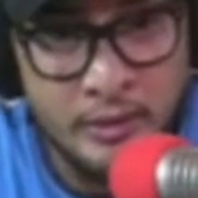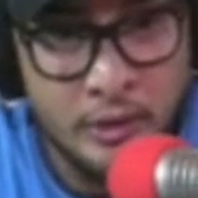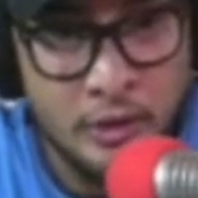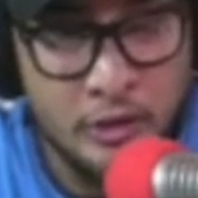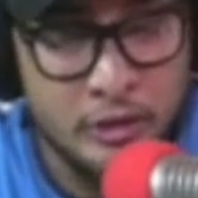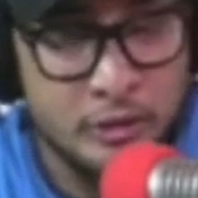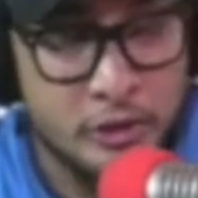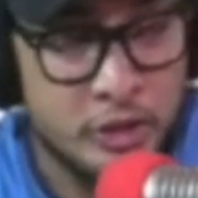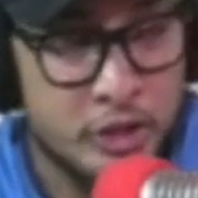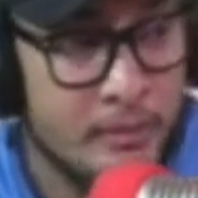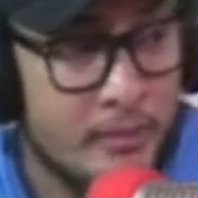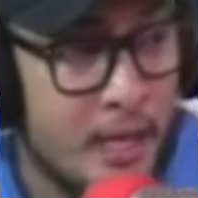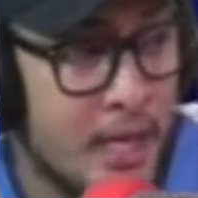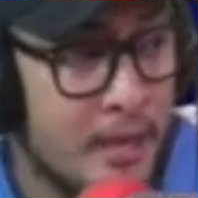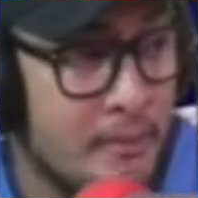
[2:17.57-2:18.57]
O unsa
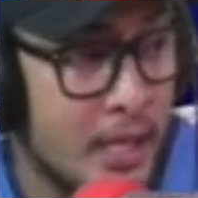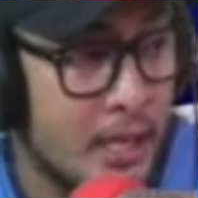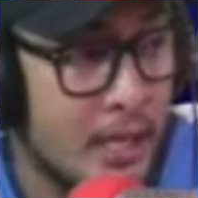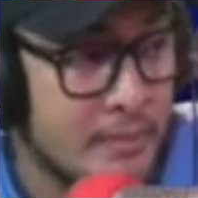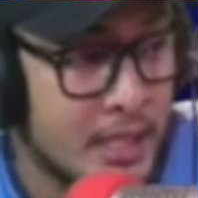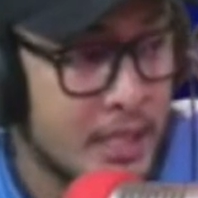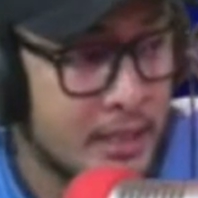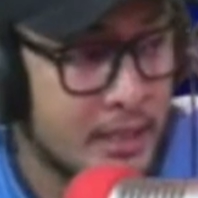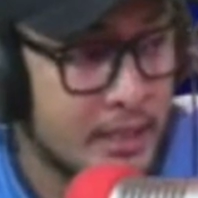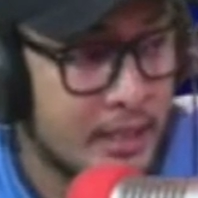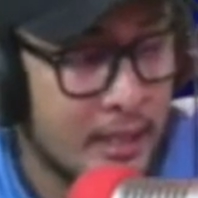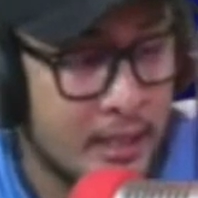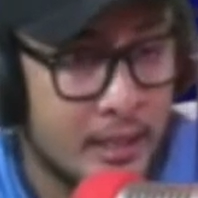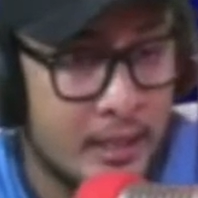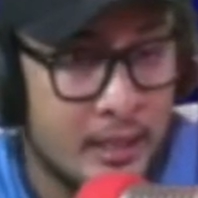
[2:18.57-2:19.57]
ba nga mga
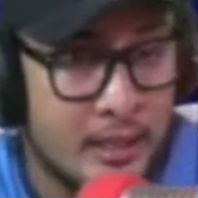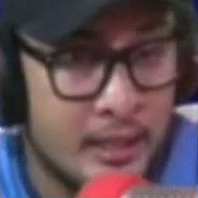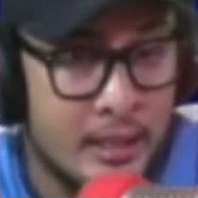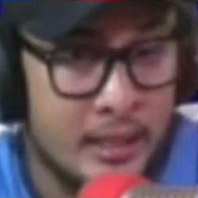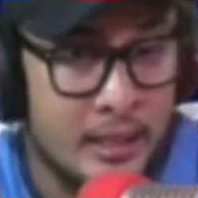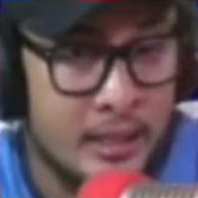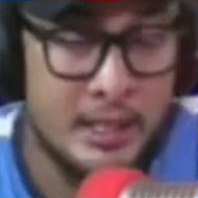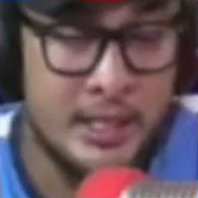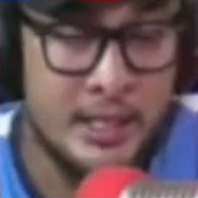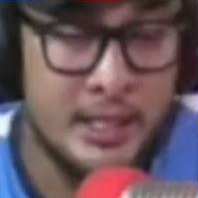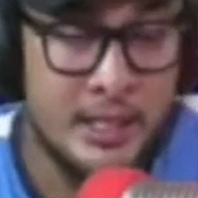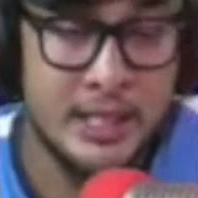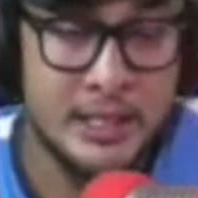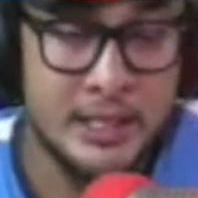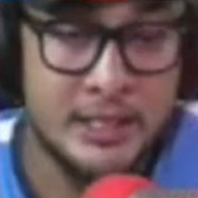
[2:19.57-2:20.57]
meeting
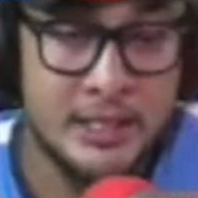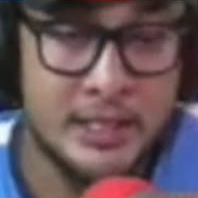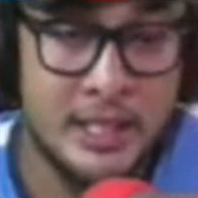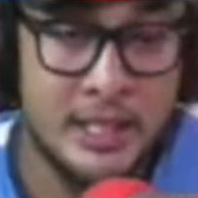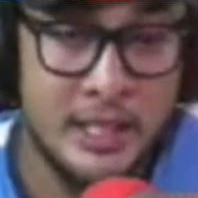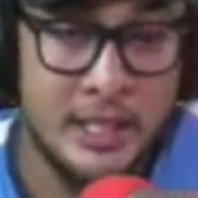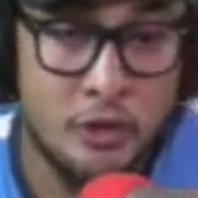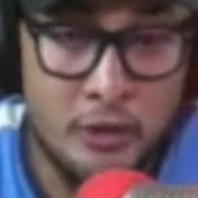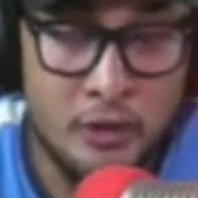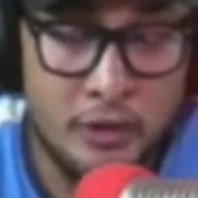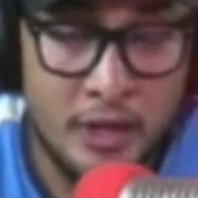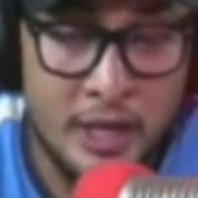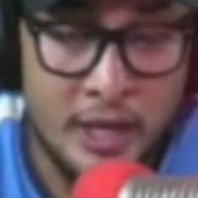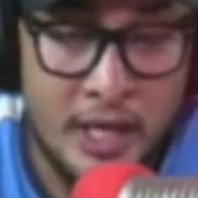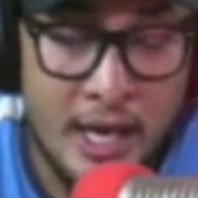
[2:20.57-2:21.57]
dinha sa atong
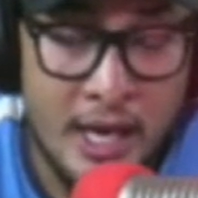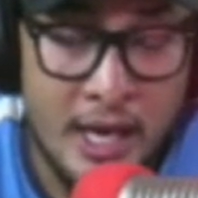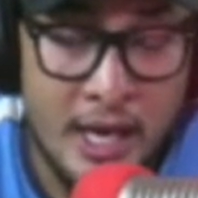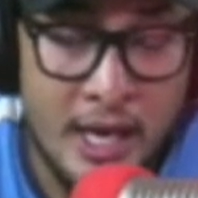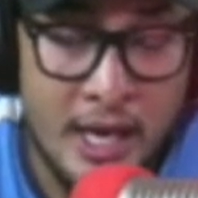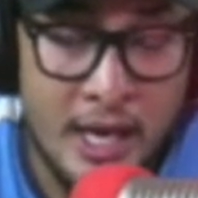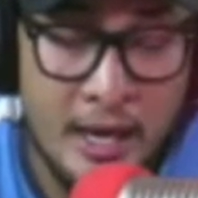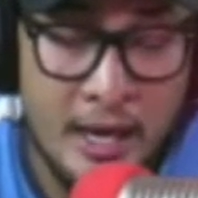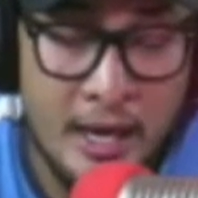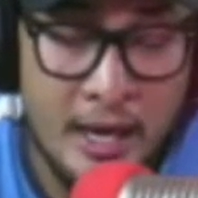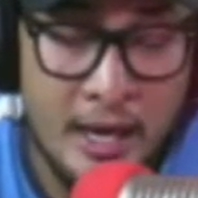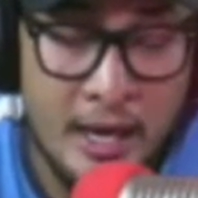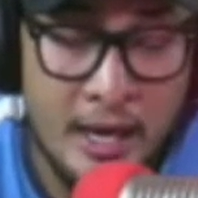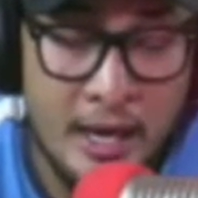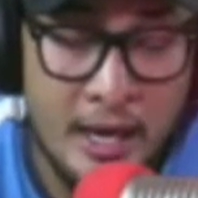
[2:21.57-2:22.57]
sangguniang
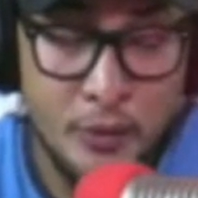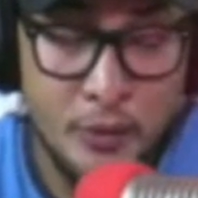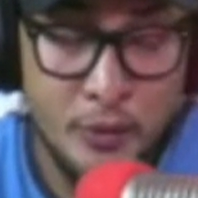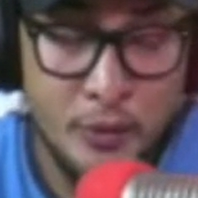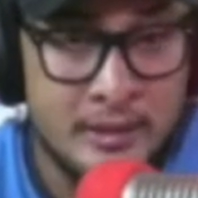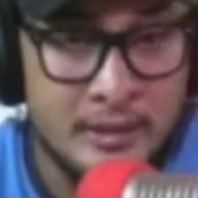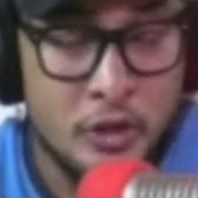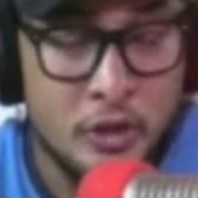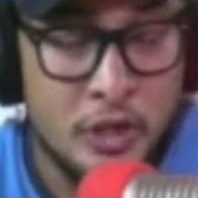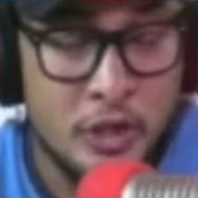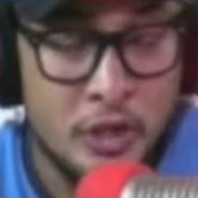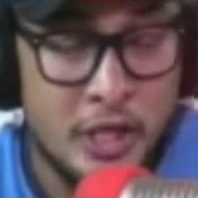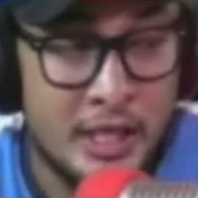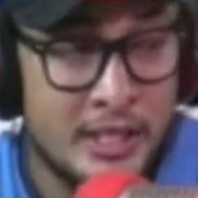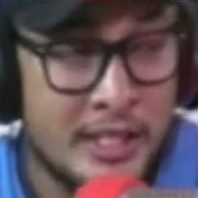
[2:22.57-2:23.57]
panlalawigan. Murag
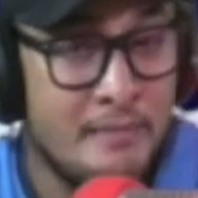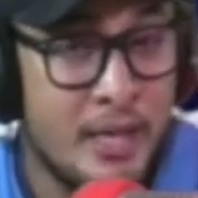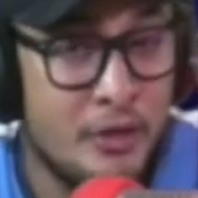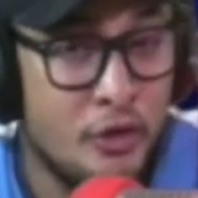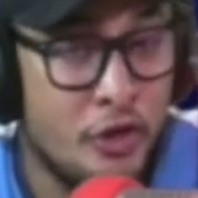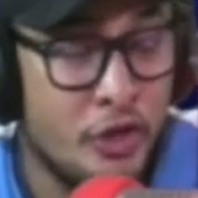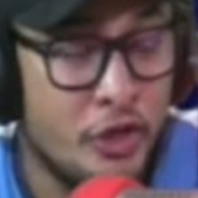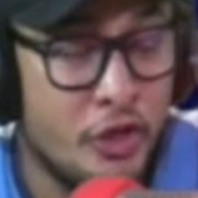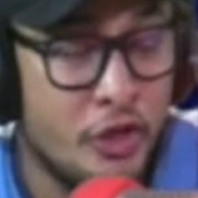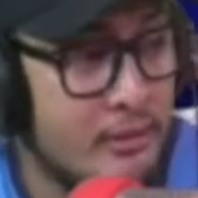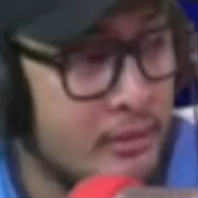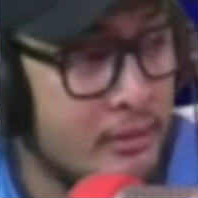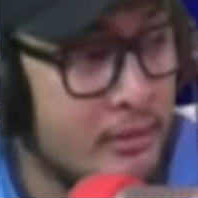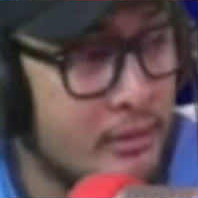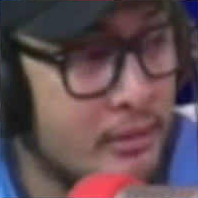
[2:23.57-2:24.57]
na amanggoy
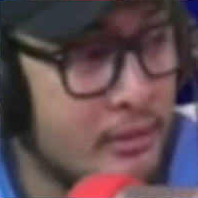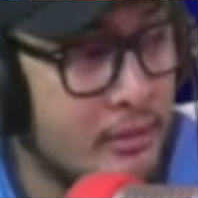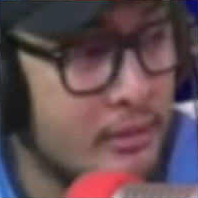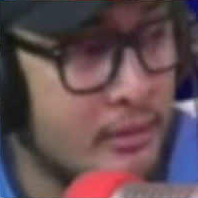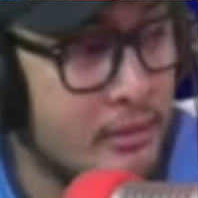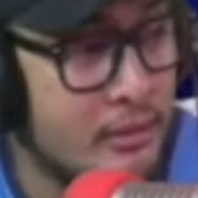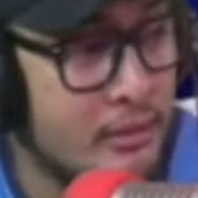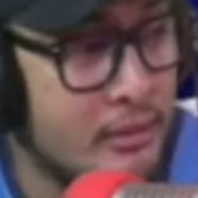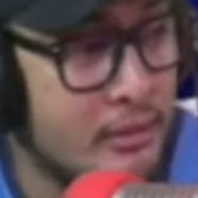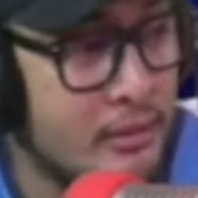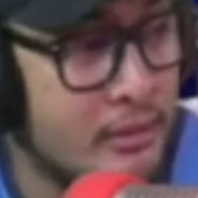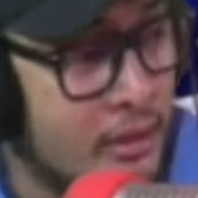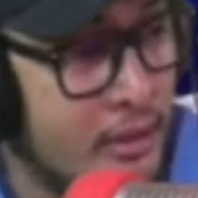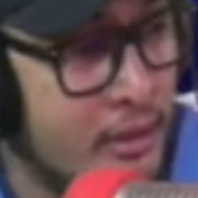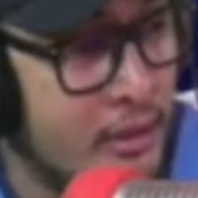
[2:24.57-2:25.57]
uh, ah,
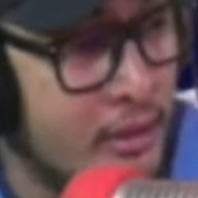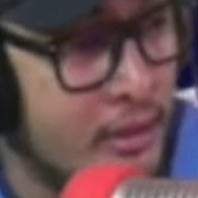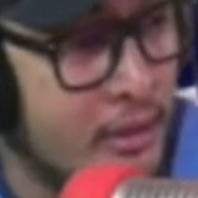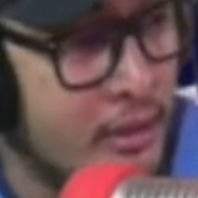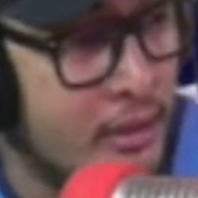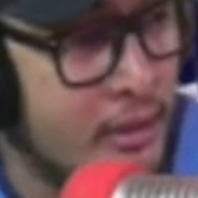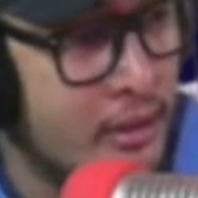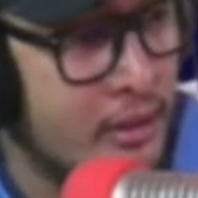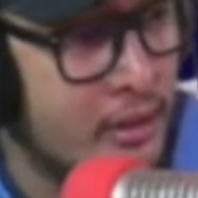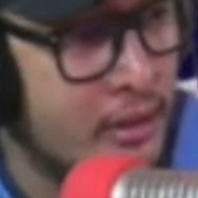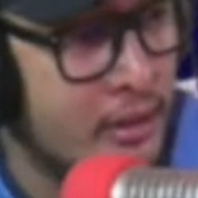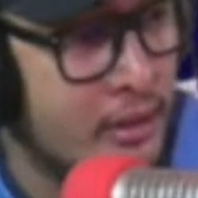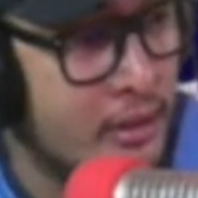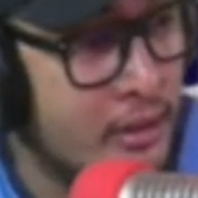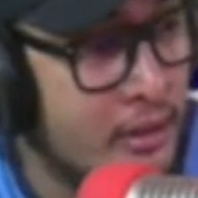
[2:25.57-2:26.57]
kanabitong
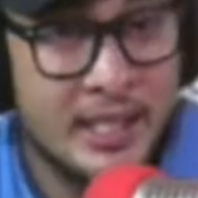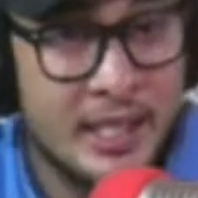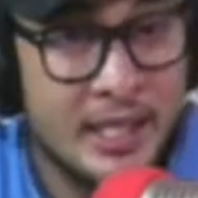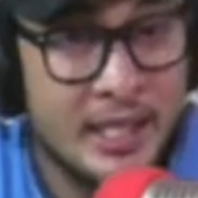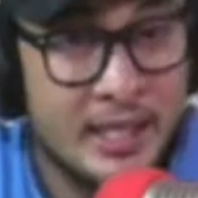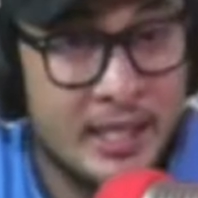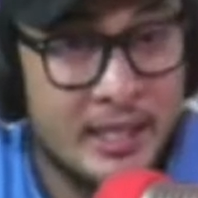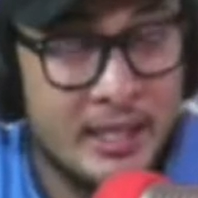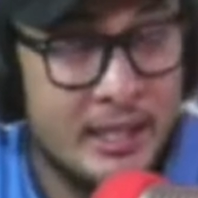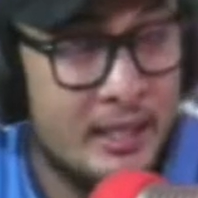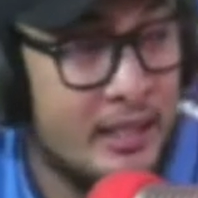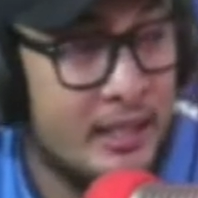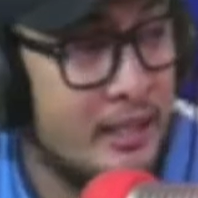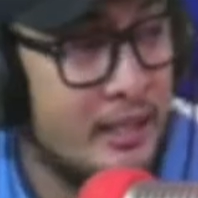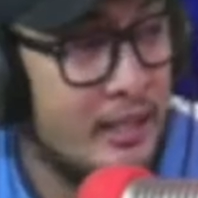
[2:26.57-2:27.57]
nilabhan nga
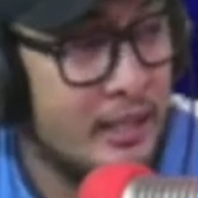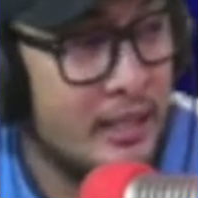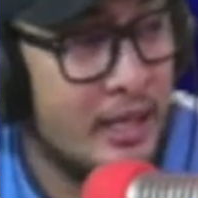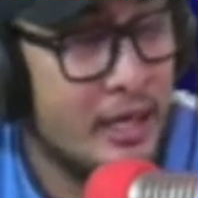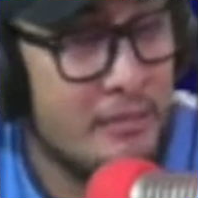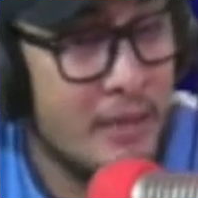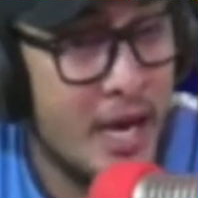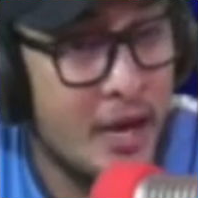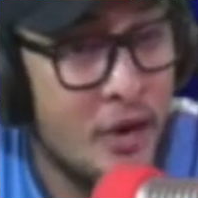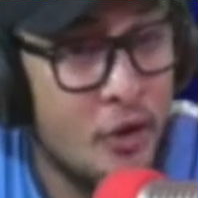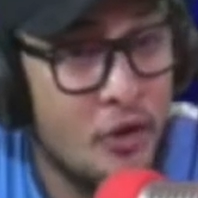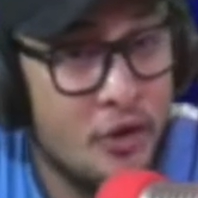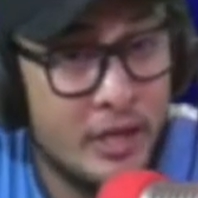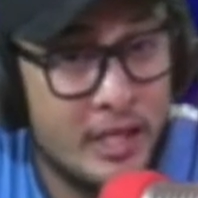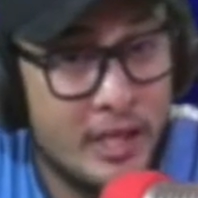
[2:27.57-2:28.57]

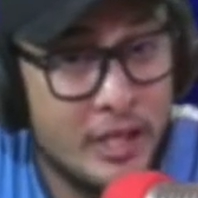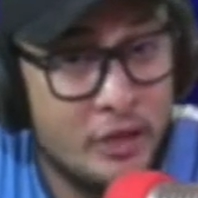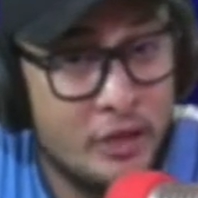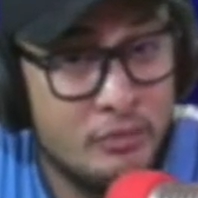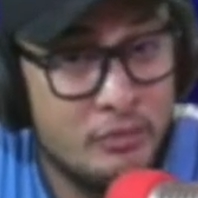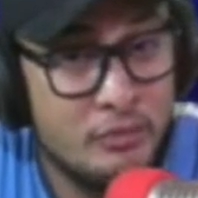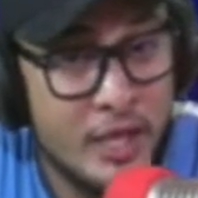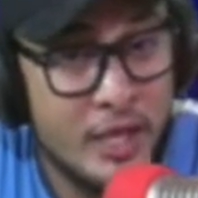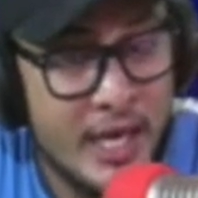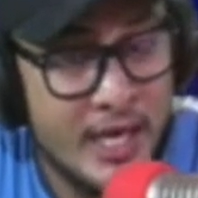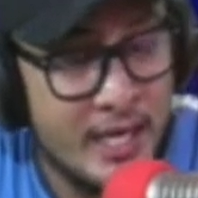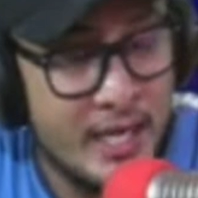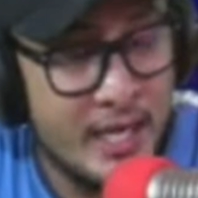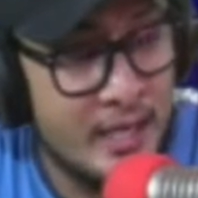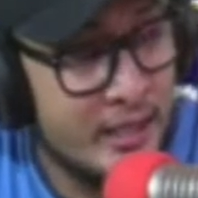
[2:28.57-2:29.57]
Nanimaho ka ng
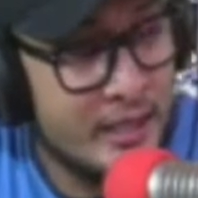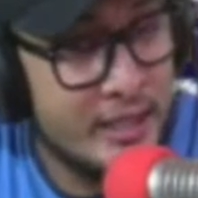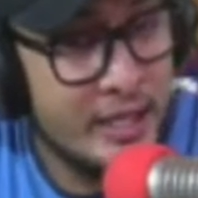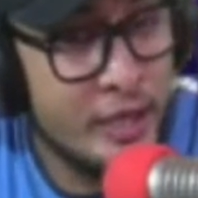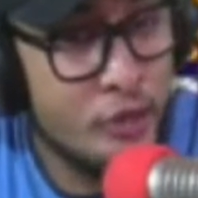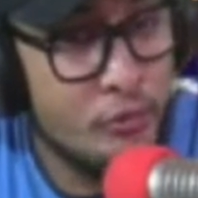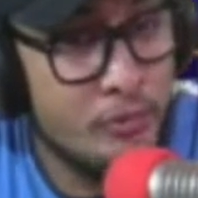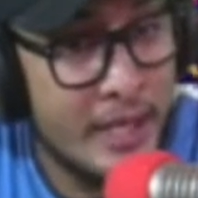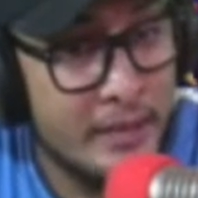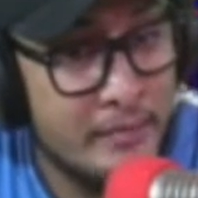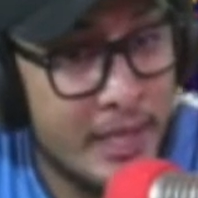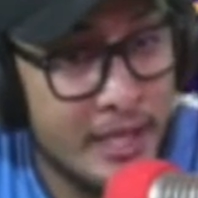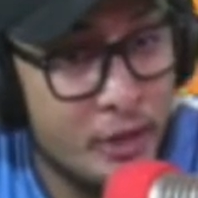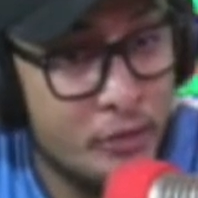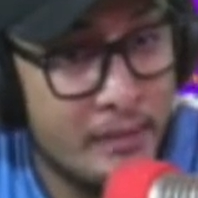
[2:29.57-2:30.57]
hinumulan? Nilubad ba?
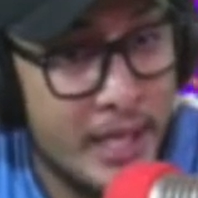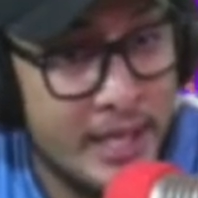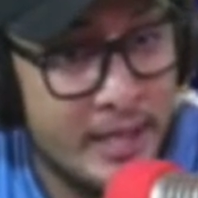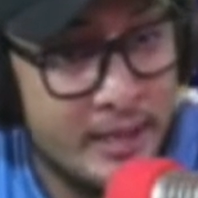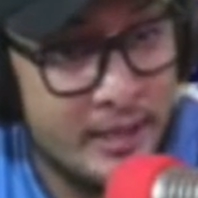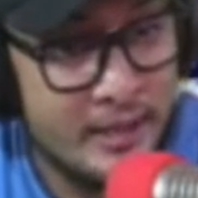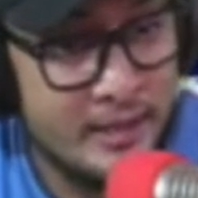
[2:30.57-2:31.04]
Nilubad?